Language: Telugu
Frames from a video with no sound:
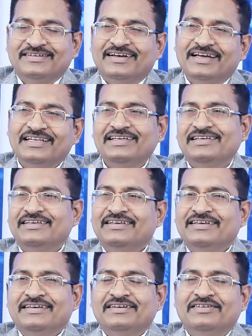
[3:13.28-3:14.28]
కానీ
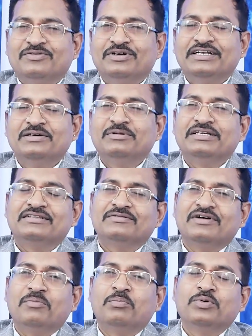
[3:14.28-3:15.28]
వడ్డీ మాత్రం
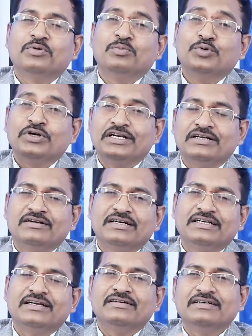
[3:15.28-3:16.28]
అప్పుకు మూడు రెట్లు
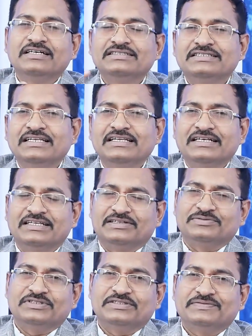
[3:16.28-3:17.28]
కట్టాడు ఇంకా స్టిల్ అటే
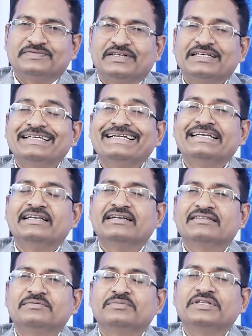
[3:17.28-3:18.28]
ఉంది అంటే ఏంటి
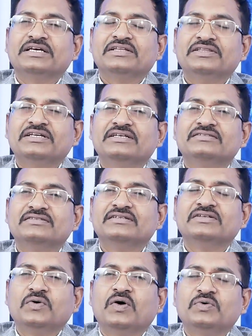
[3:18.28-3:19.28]
అర్థం దే దే
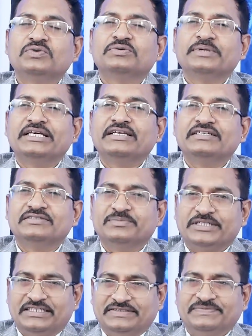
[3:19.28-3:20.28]
డజన్ నో హౌ టు మేనేజ్ మనీ